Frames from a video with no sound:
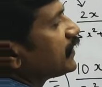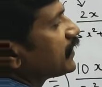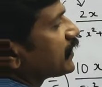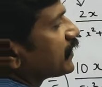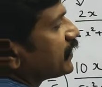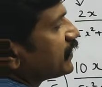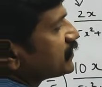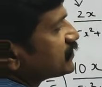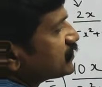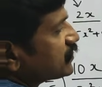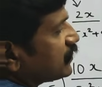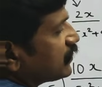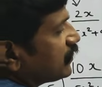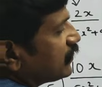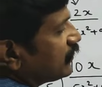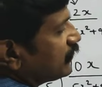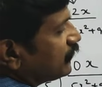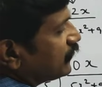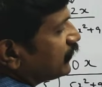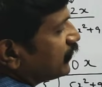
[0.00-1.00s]
integration
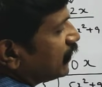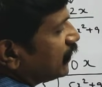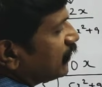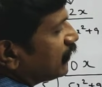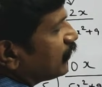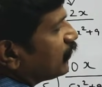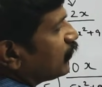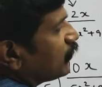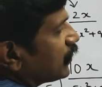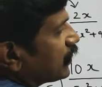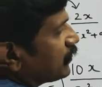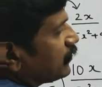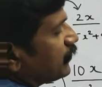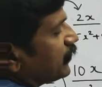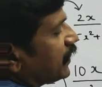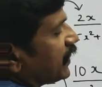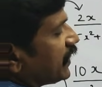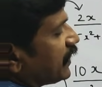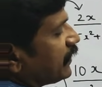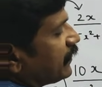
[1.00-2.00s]
of 1
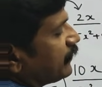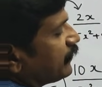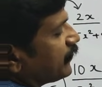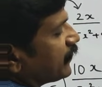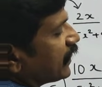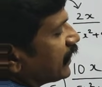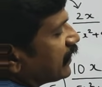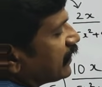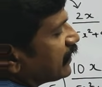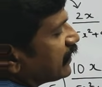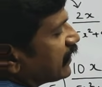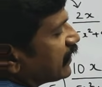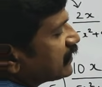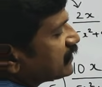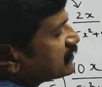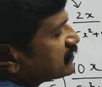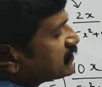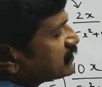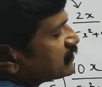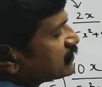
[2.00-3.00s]
by
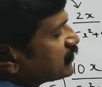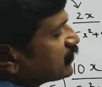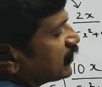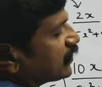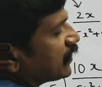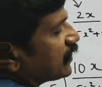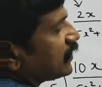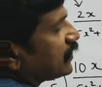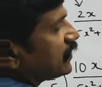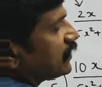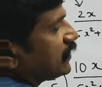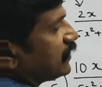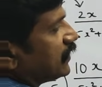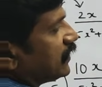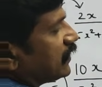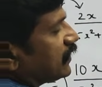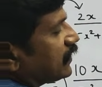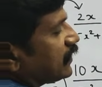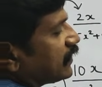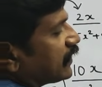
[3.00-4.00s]
x square
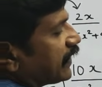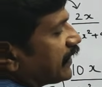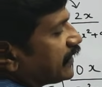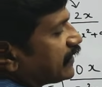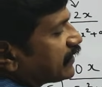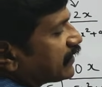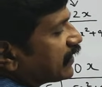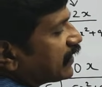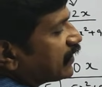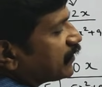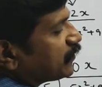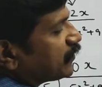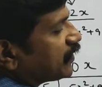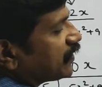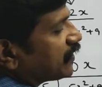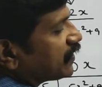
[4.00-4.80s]
9 can be